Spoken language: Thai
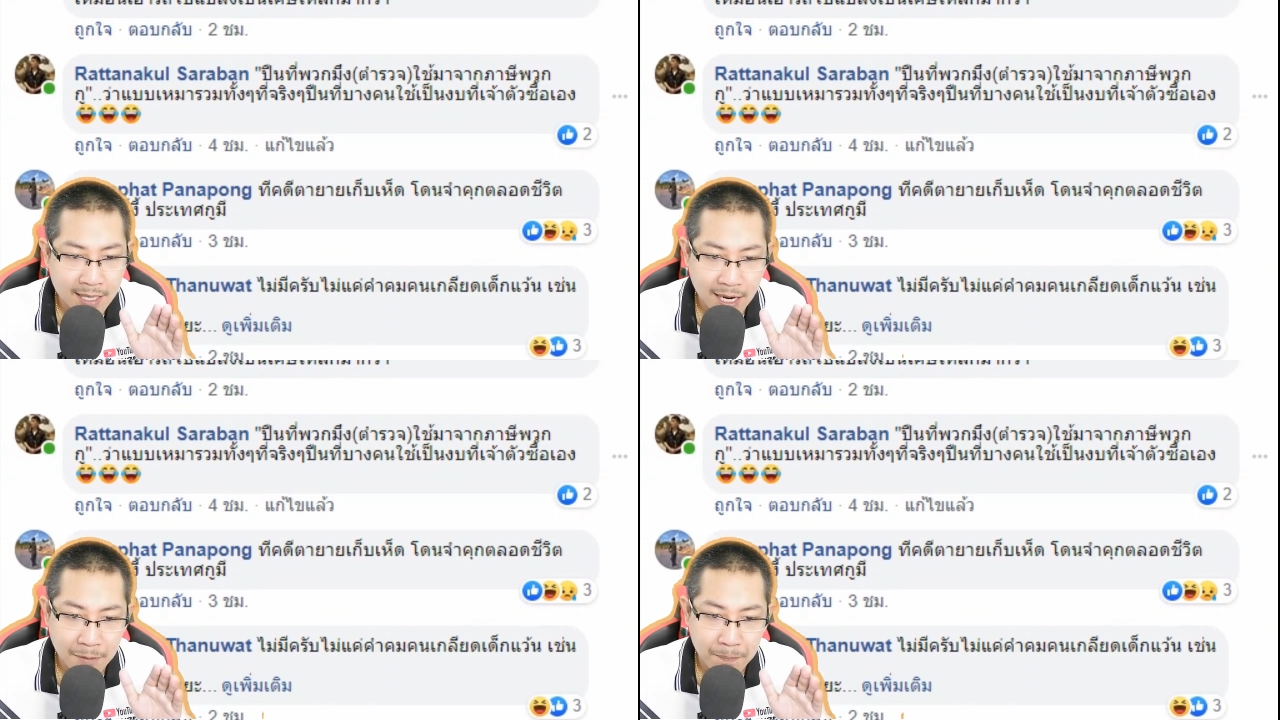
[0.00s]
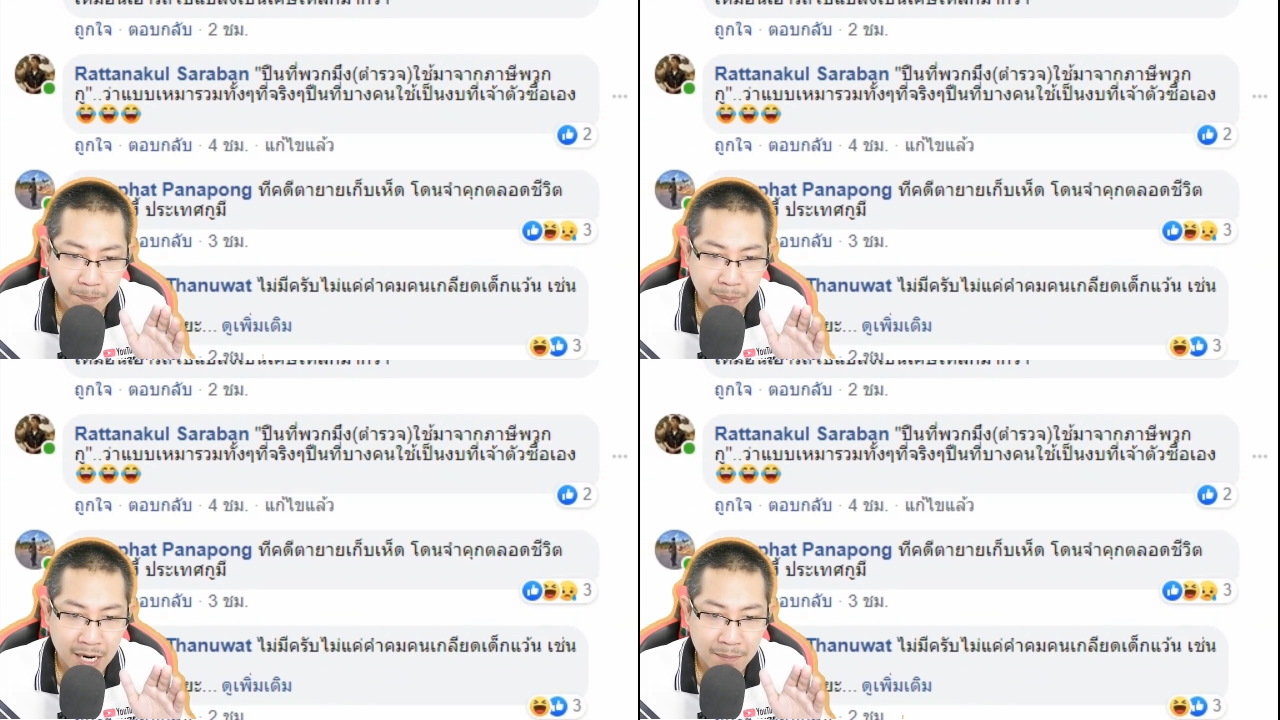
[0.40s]
จริง
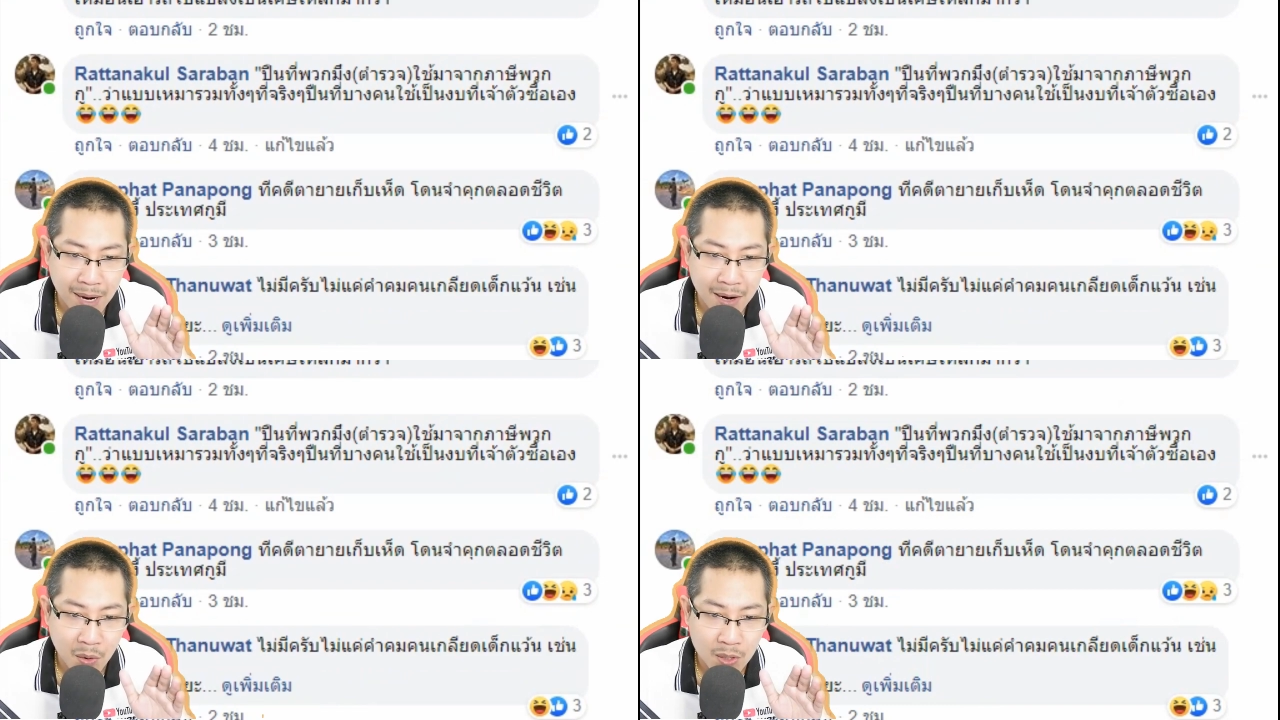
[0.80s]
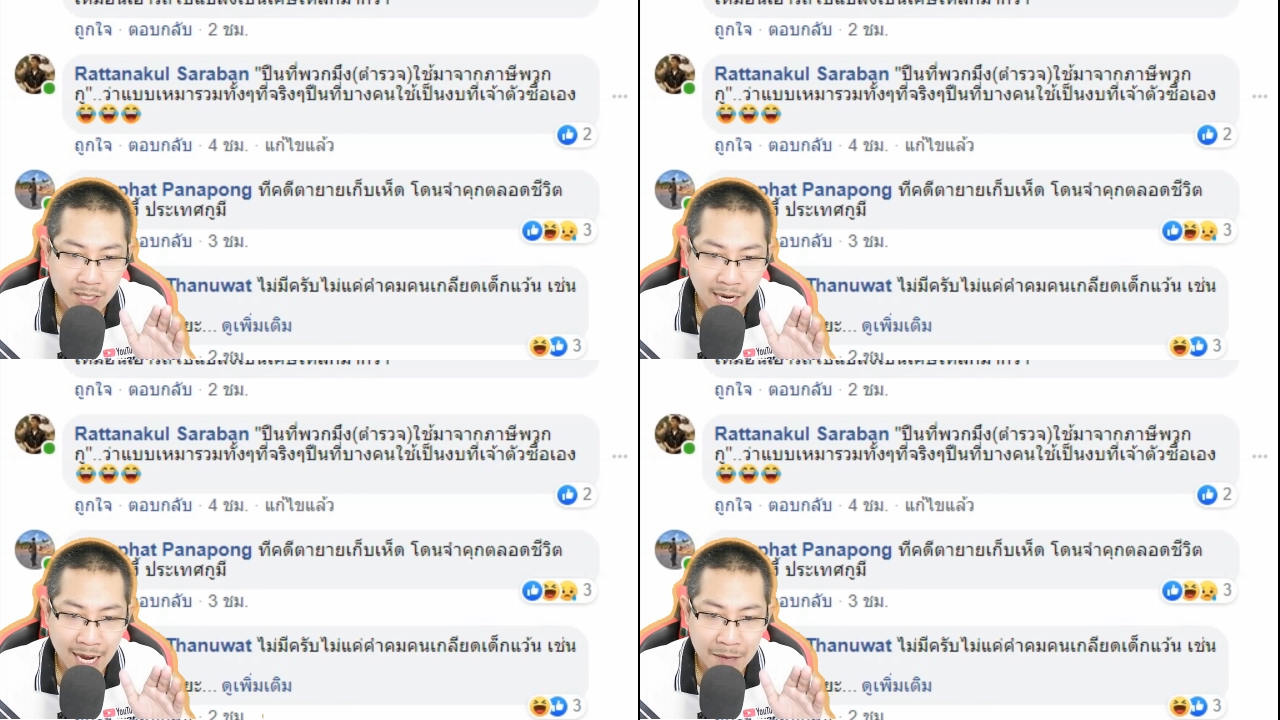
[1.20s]
ปืนบางคน
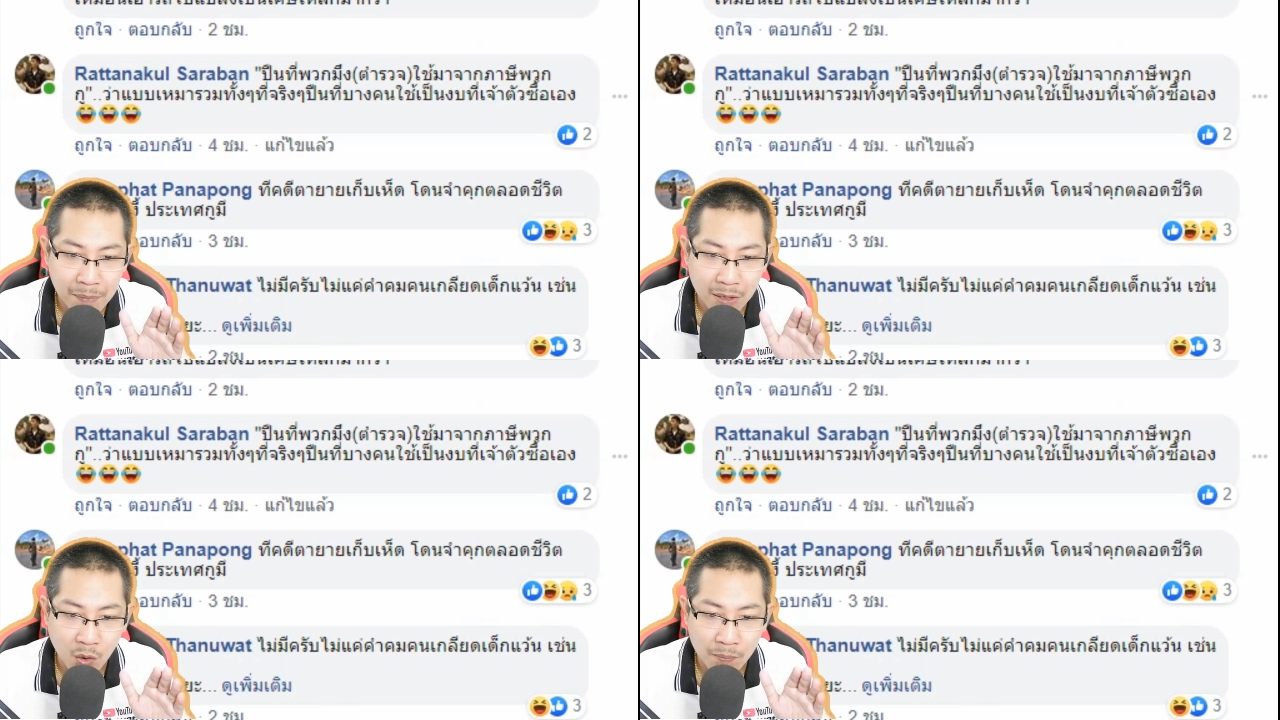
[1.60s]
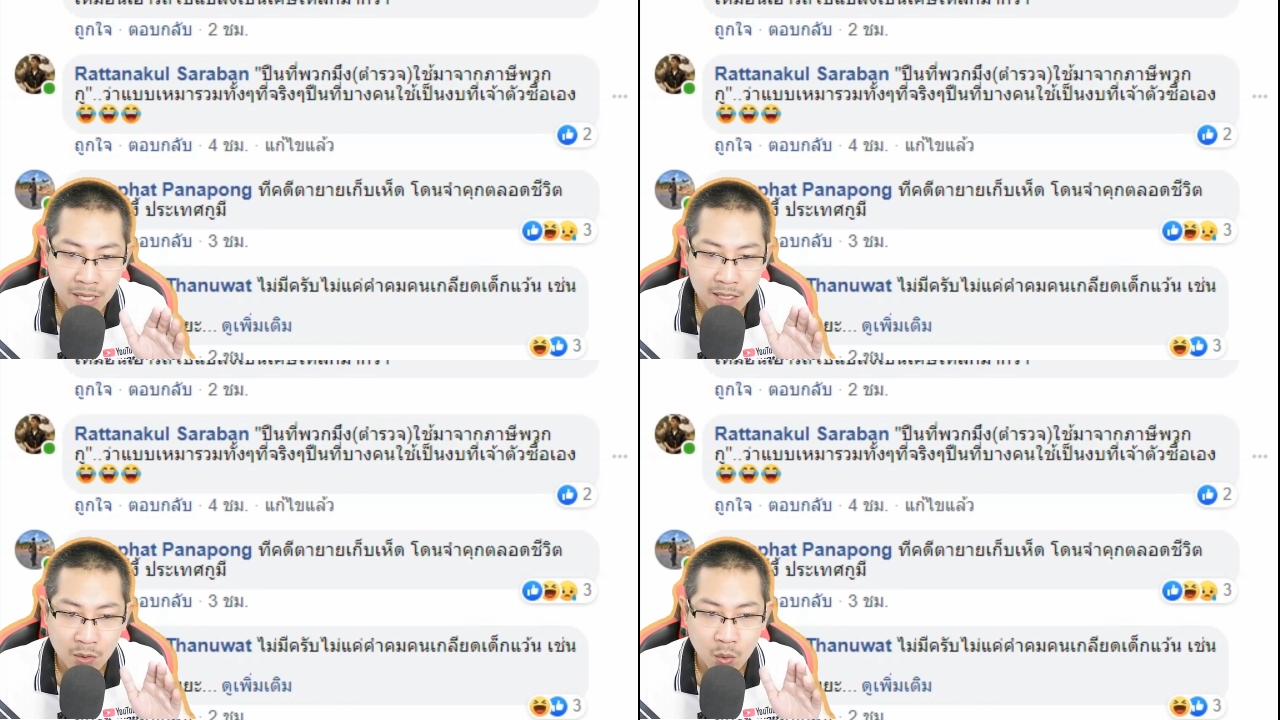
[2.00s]
ใช้เป็นงบ
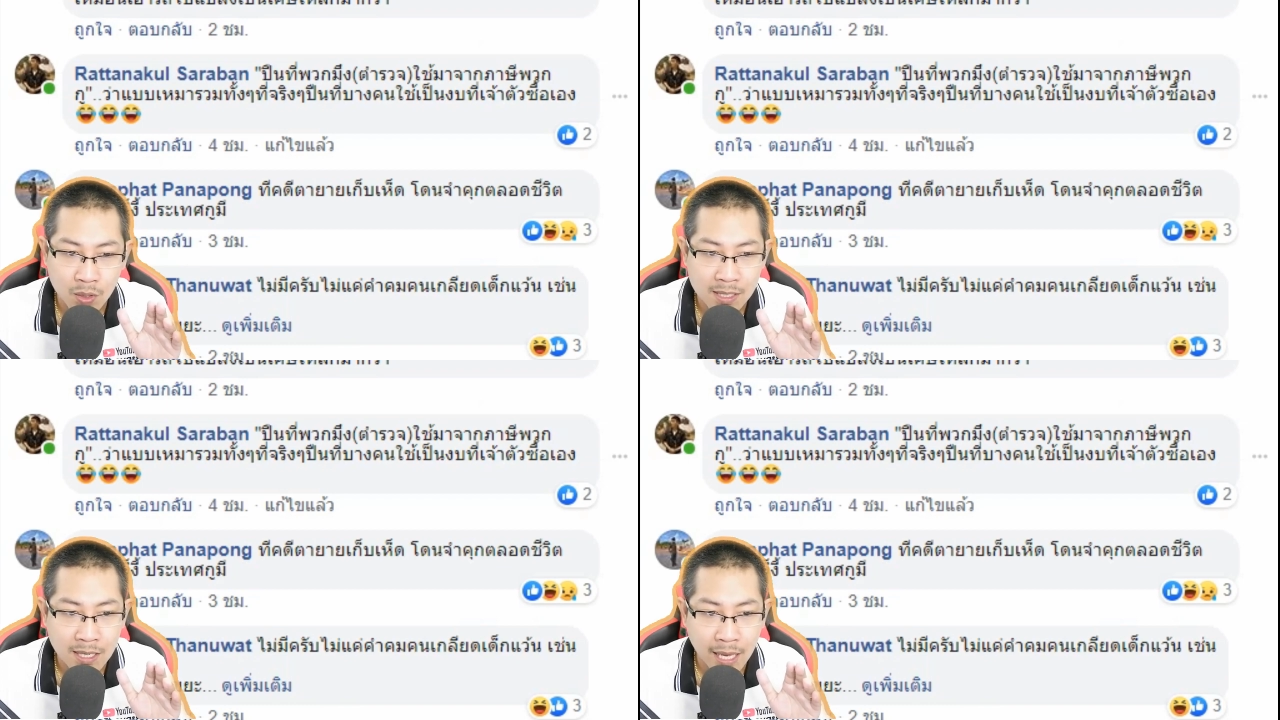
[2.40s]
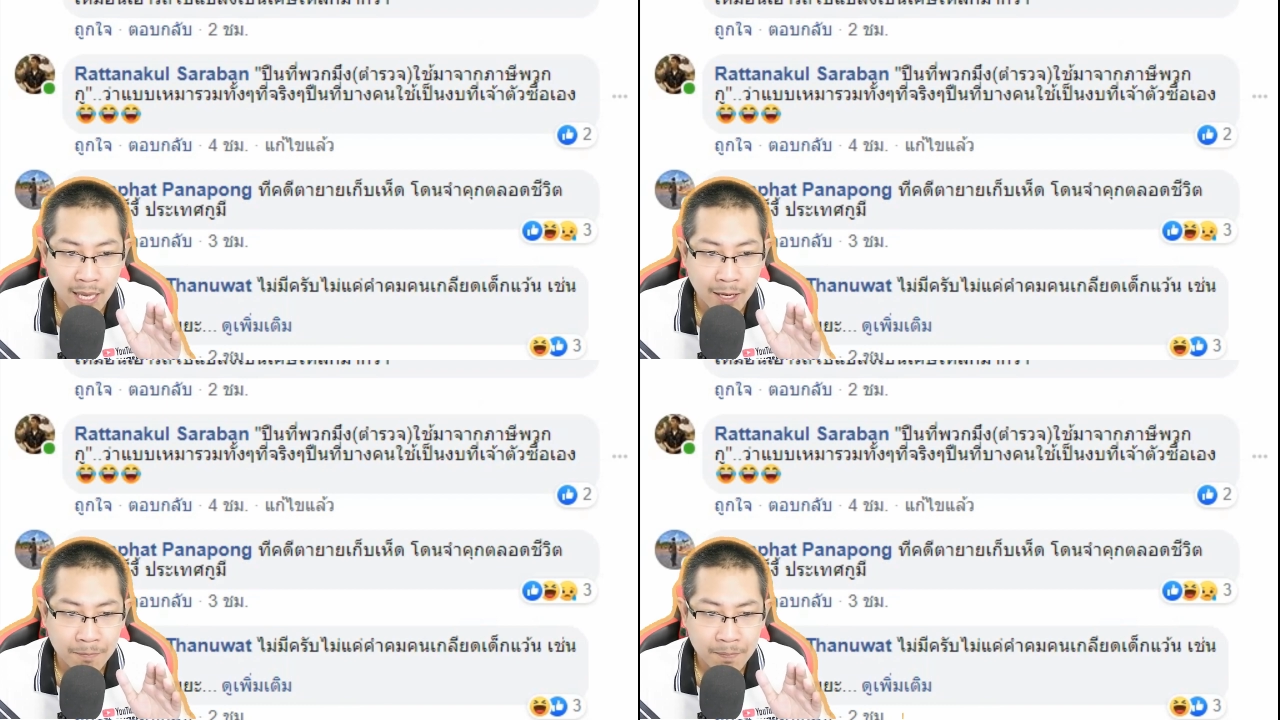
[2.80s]
ที่เจ้าตัวซื้อ
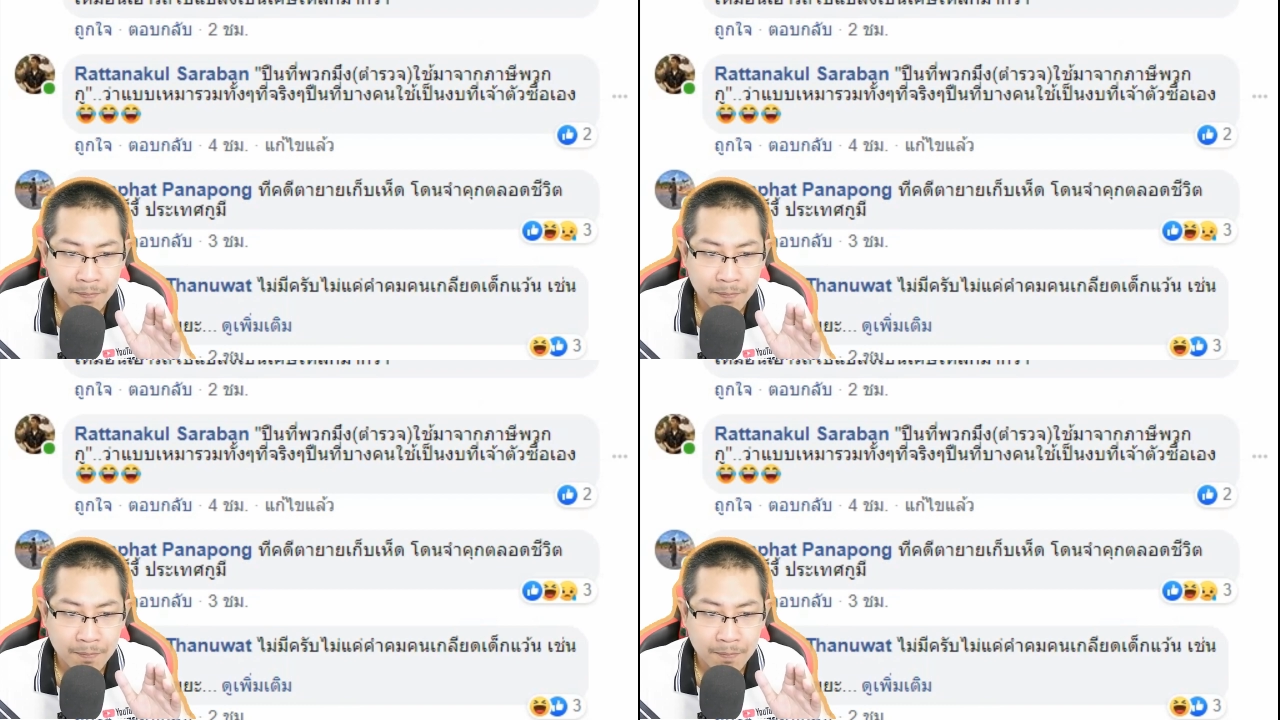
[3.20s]
เอง